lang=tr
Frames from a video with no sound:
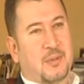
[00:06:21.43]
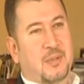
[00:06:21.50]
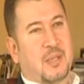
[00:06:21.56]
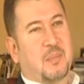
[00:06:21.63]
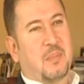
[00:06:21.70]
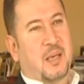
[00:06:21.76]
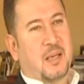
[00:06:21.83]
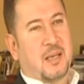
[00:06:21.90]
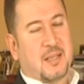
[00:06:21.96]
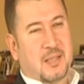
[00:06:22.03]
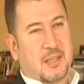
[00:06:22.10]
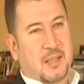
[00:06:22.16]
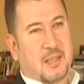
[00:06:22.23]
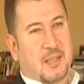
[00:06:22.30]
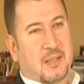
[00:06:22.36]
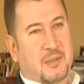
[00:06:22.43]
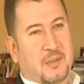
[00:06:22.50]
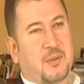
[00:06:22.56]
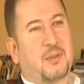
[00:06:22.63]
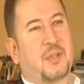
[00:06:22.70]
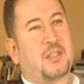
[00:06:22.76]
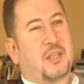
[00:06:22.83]
O yüzden ben Ansya'dan
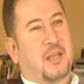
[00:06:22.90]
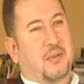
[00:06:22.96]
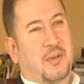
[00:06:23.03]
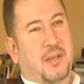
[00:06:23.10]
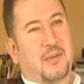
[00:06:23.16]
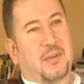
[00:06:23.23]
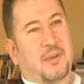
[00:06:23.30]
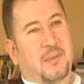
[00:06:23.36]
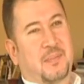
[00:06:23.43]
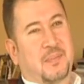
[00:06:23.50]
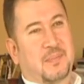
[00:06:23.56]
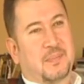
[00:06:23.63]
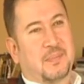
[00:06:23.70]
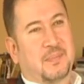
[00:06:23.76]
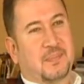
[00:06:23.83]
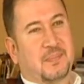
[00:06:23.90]
çok teşekkür ediyorum.